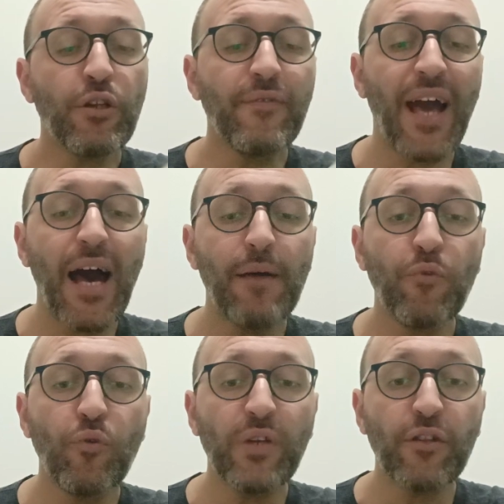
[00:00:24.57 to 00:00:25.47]

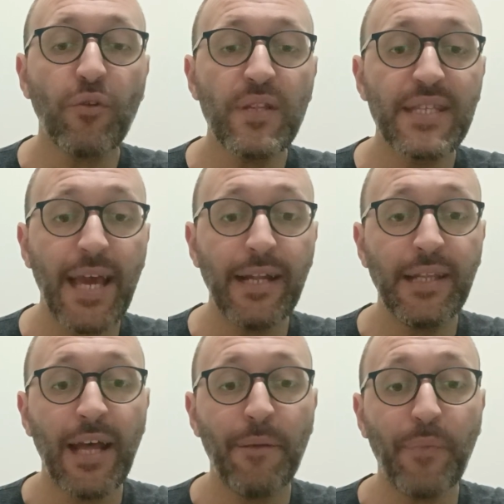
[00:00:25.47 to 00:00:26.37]
troviamo una
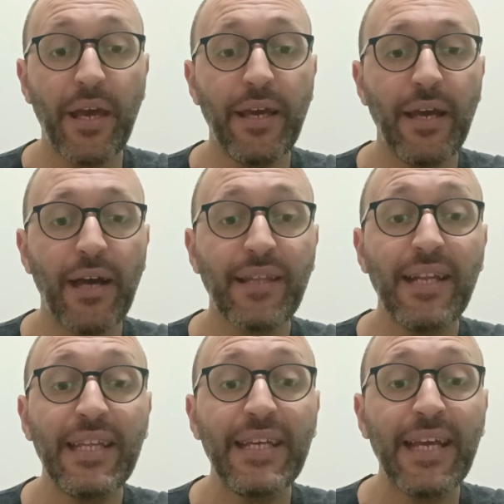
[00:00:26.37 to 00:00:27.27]
donzella, eh,
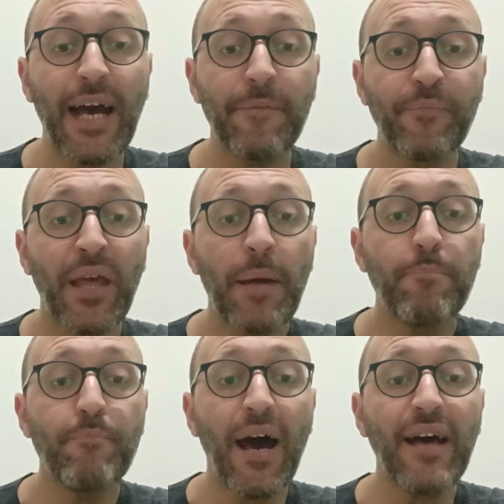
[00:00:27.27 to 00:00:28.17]
Atalia,
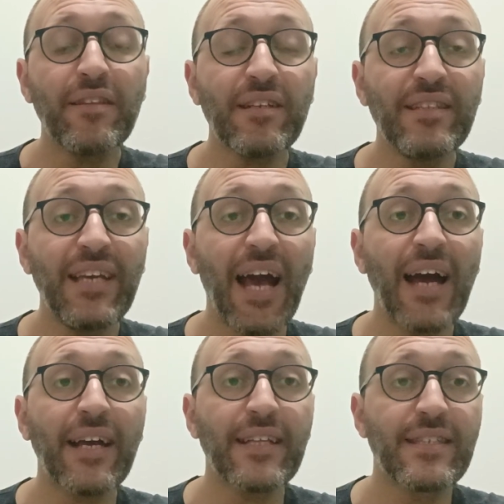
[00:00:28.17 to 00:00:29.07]
madre di
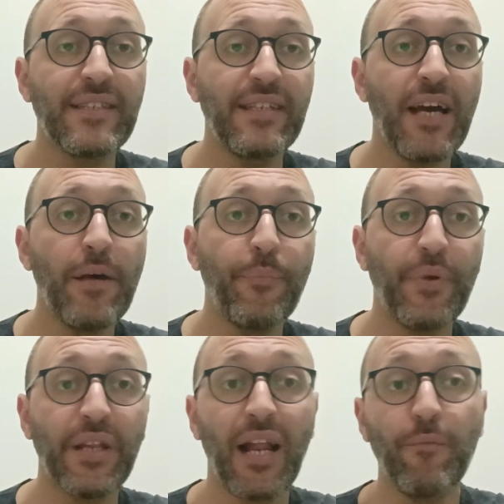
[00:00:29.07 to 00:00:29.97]
Akazia,
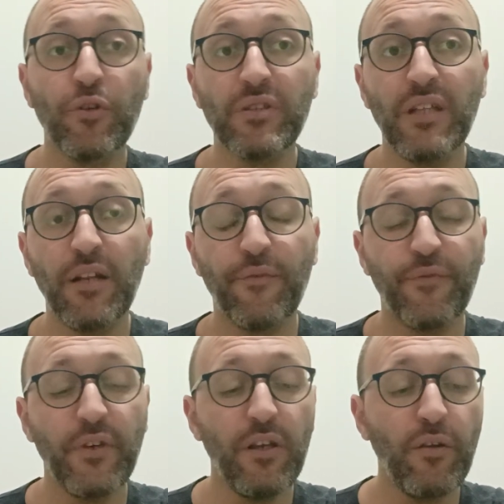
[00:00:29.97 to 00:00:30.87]
per la morte del
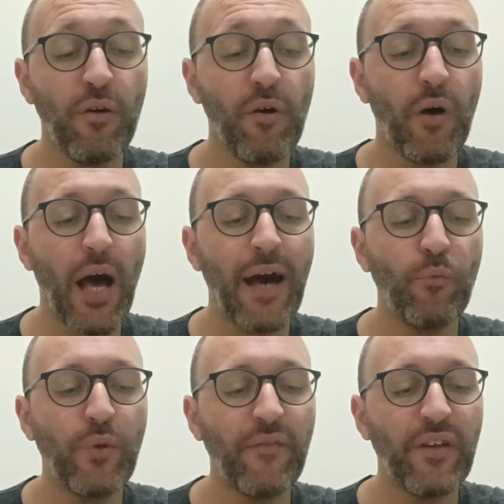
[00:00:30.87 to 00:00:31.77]
figlio, ha
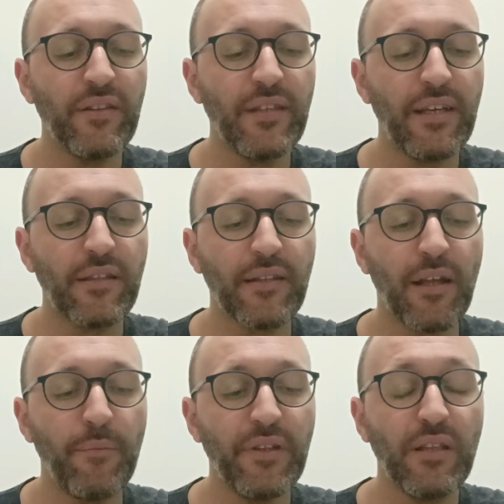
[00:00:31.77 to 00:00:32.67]
una vendetta
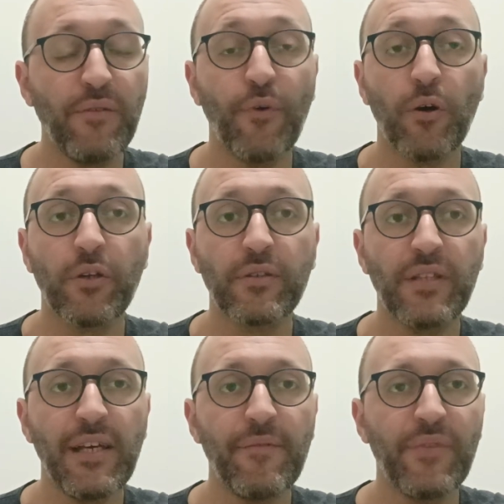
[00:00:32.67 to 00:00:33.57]
talmente
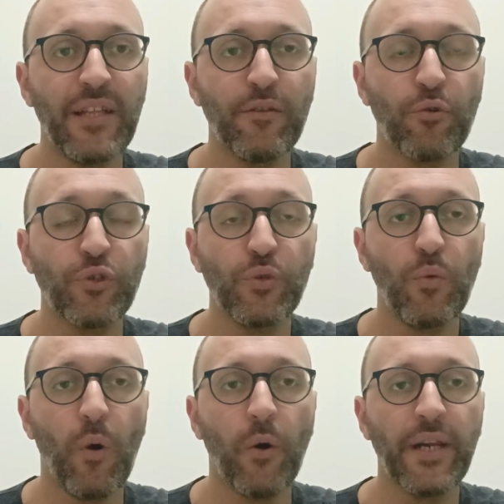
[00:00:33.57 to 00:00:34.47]
forte dentro il
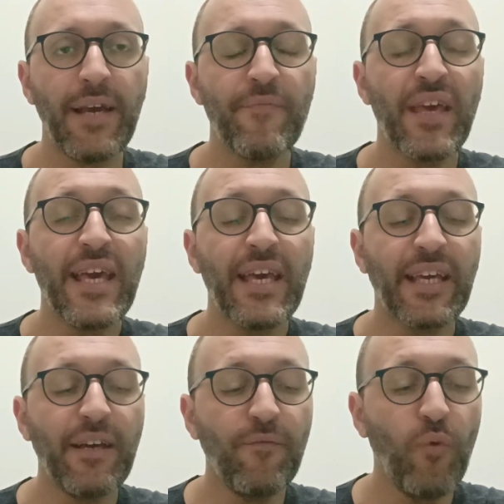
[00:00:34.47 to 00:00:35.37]
suo cuore
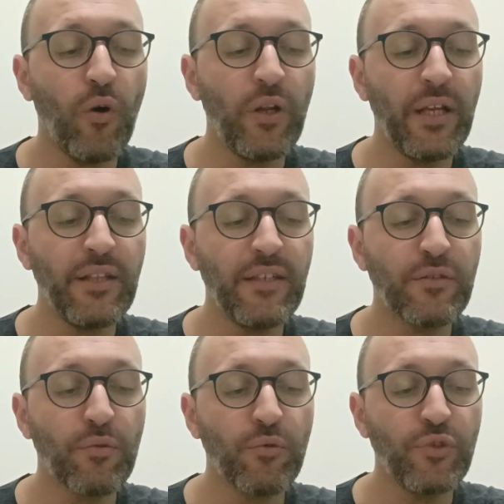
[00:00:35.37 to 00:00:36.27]
che vuole
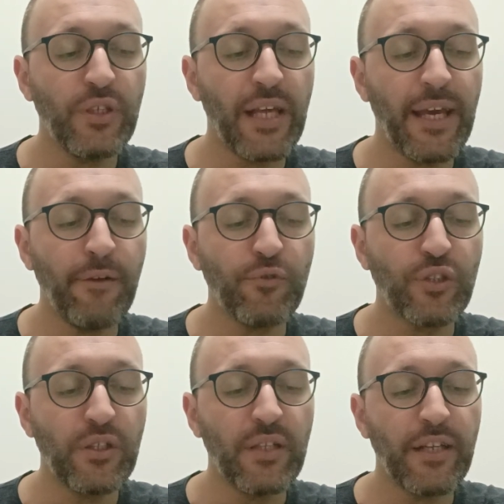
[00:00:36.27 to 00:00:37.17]
distruggere e
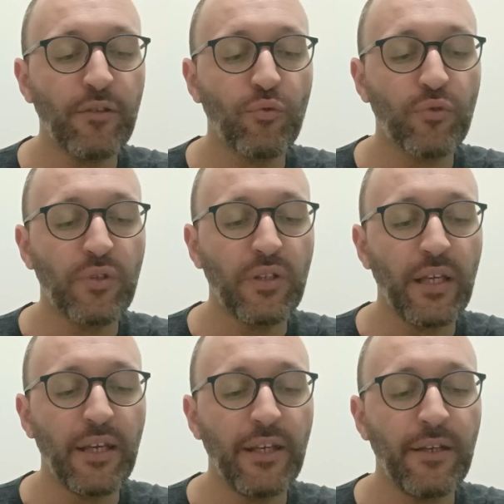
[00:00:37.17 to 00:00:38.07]
uccidere
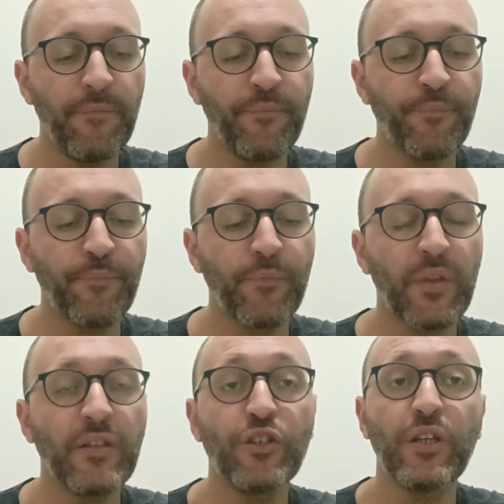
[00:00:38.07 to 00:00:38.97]
tutti i
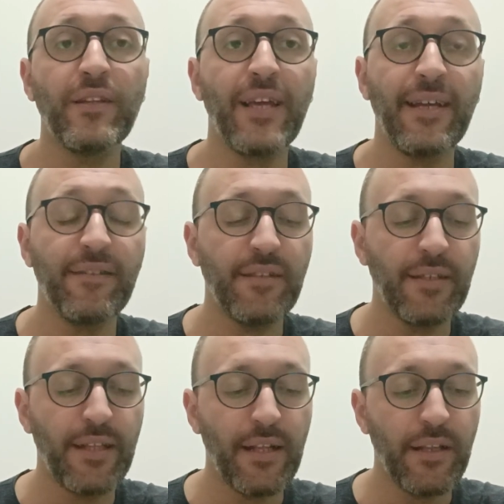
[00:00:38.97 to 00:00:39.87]
mh, mm,
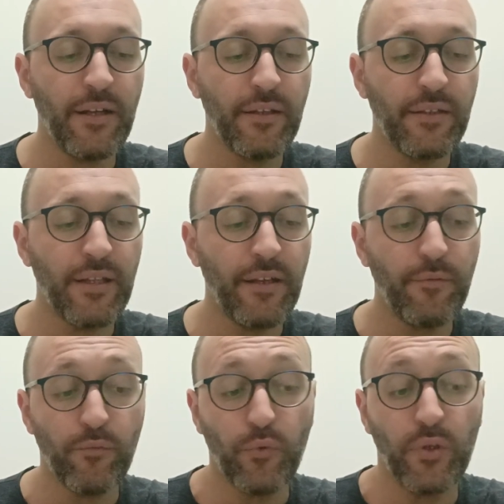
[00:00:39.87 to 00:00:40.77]
discendenti, del,
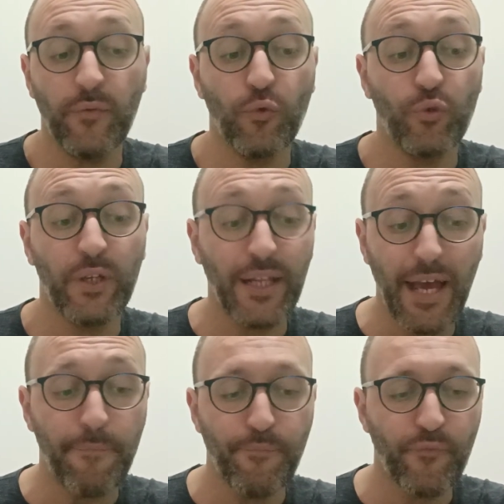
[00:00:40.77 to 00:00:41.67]
de, quindi i futuri
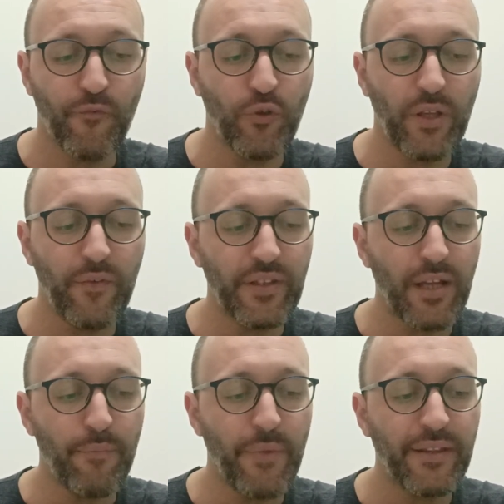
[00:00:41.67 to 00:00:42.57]
re
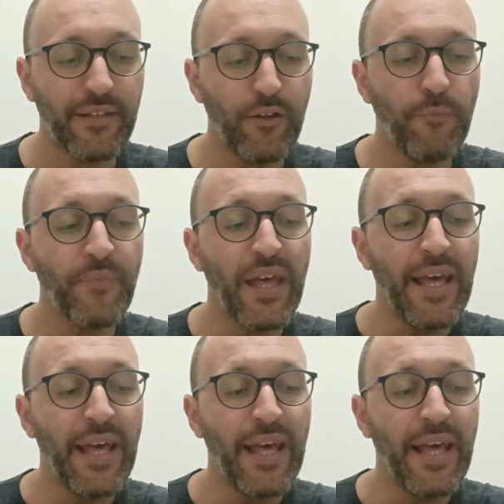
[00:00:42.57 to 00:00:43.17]
fondamentalmente. No?